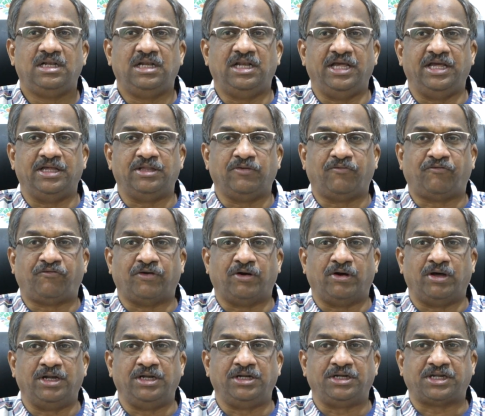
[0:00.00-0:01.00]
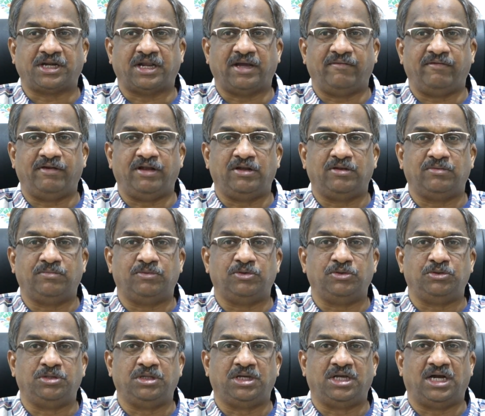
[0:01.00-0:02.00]
లేదు ఫారిన్ ట్రావెల్ను
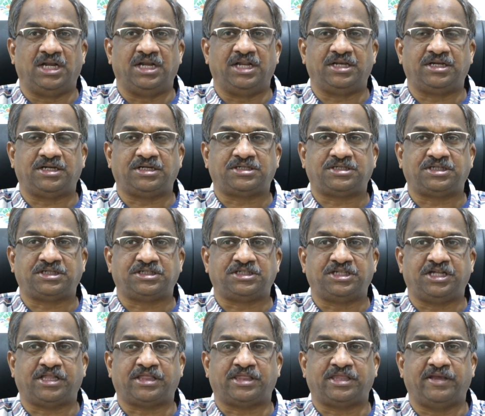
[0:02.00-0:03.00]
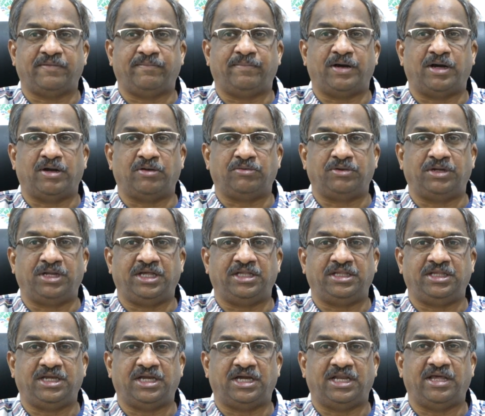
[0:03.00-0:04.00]
ముందుగానే రెస్ట్రిక్ట్ చేస్తే
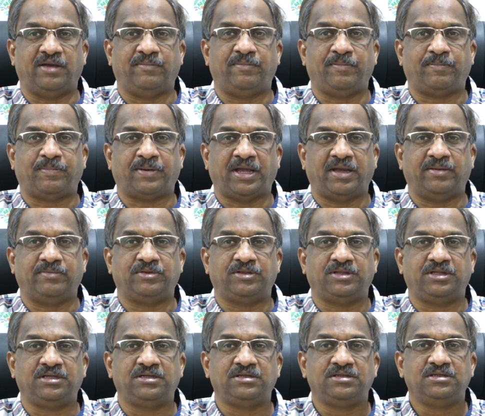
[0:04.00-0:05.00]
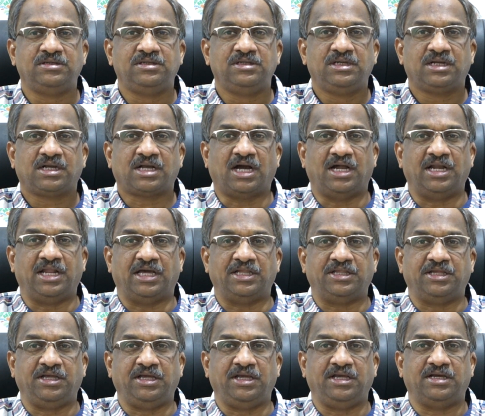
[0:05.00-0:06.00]
బాగుండేది అనే అభిప్రాయం ఉంది కానీ
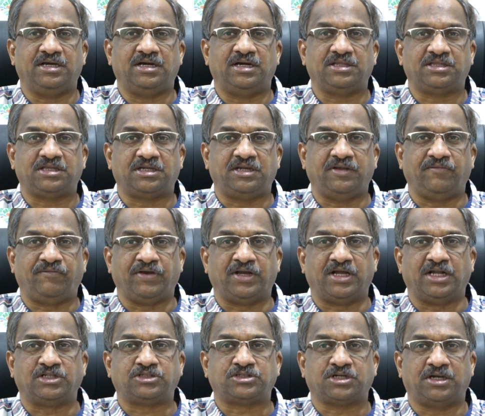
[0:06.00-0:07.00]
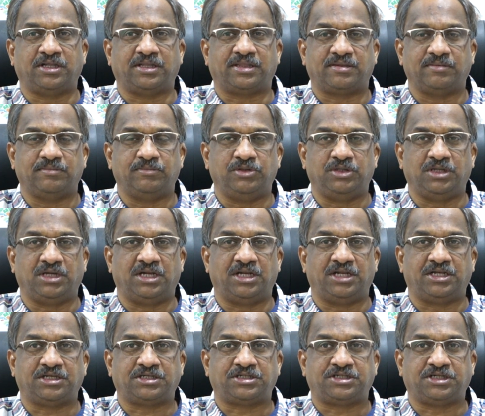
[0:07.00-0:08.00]
అది అంత డిఫికల్ట్ చాయిస్
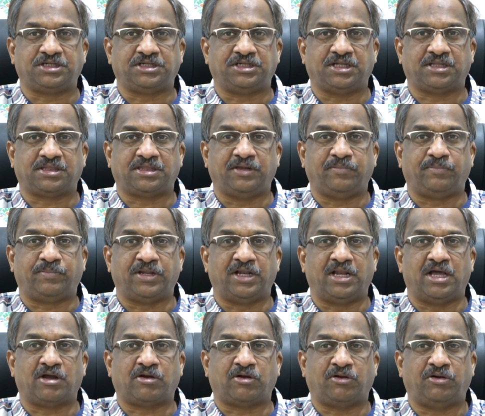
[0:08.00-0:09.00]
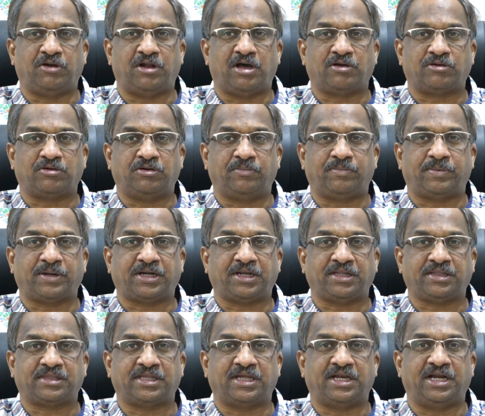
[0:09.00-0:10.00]
ముందుగానే రెస్ట్రిక్ట్ చేస్తే ఇప్పుడే లాక్అవుట్ లాక్డౌన్
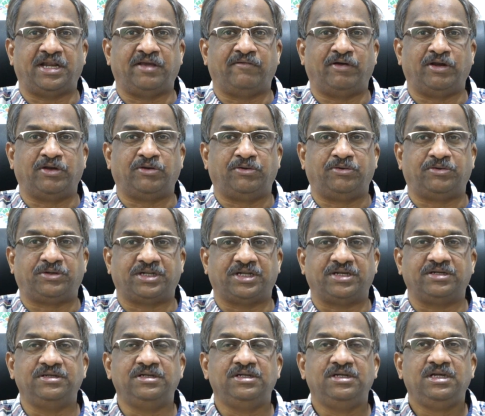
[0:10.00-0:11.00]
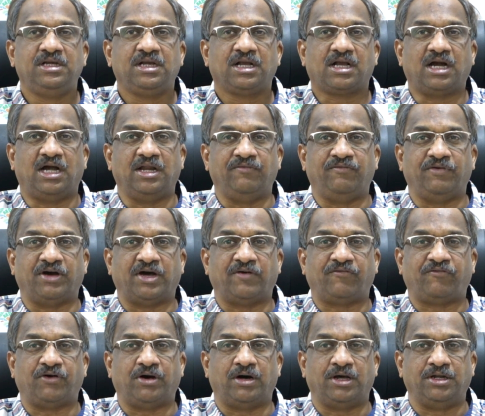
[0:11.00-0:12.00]
ప్రకటిస్తారు అనే వాళ్ళు కూడా ఉంటారు కానీ ఆ
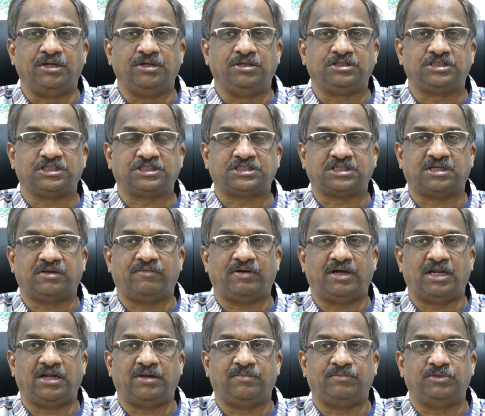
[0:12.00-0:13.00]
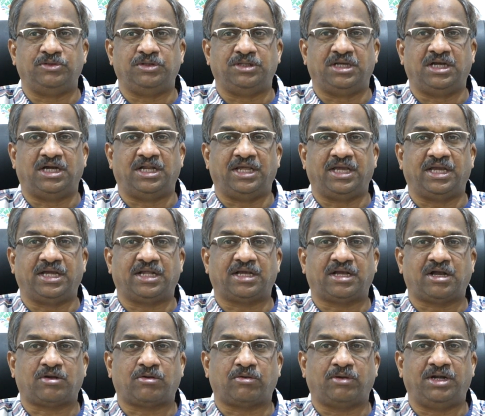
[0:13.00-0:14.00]
ఫారిన్ నుంచి వచ్చిన వాళ్ళను ముందుగానే
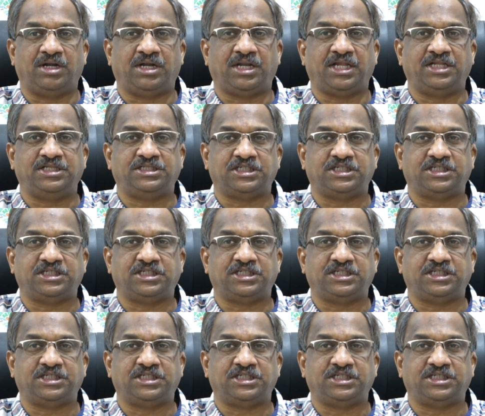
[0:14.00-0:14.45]
కనుక క్వారంటైన్